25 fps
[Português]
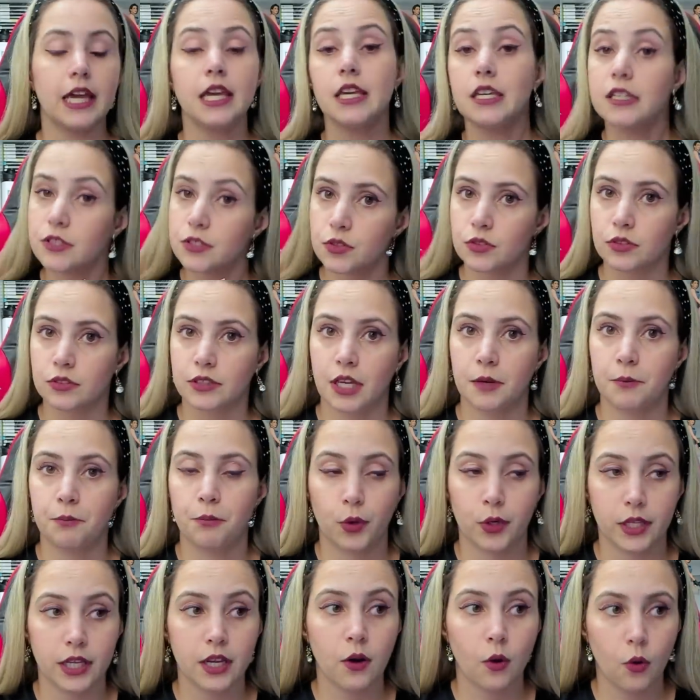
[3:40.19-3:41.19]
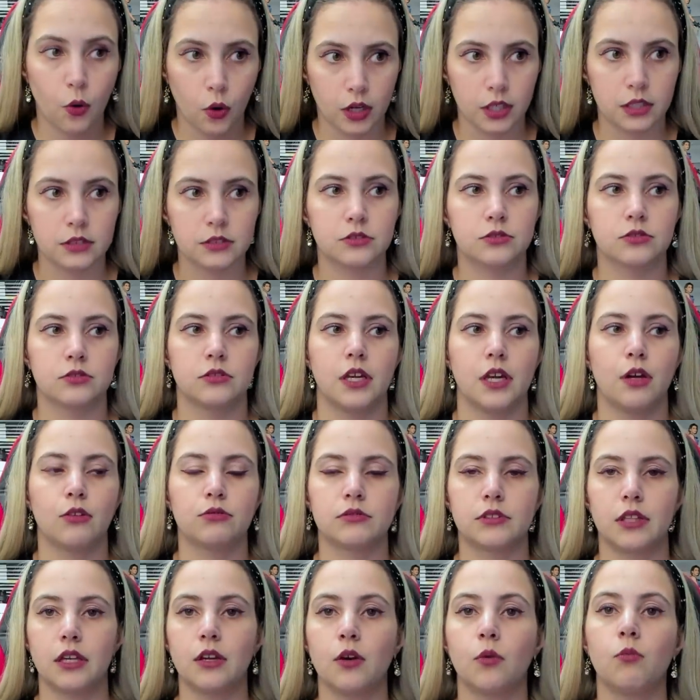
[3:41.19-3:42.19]
isso, né? Por enquanto, eu
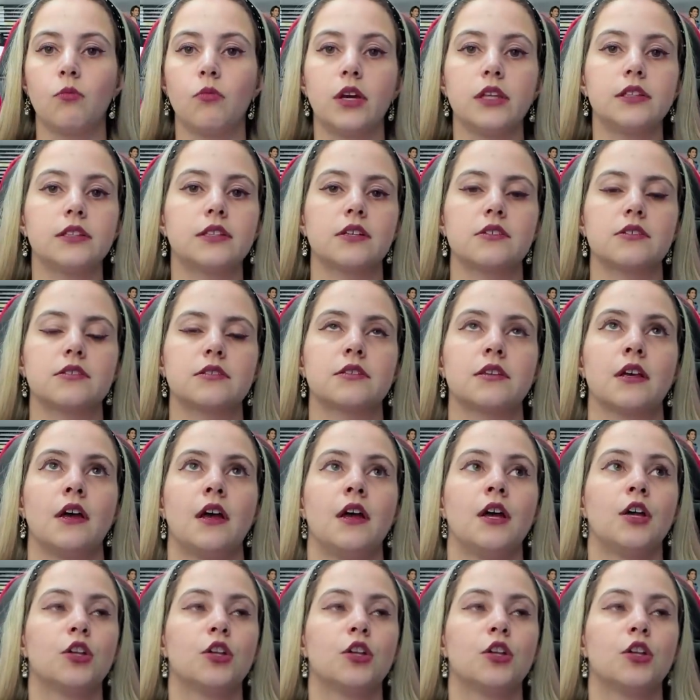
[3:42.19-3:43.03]
tenho muitas